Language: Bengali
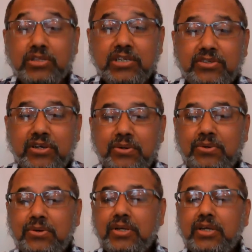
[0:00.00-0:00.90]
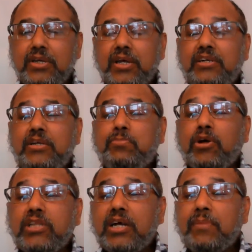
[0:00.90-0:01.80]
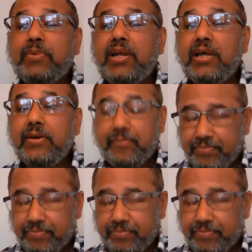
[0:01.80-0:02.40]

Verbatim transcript: কথা ছিল একটি পতাকা পেলে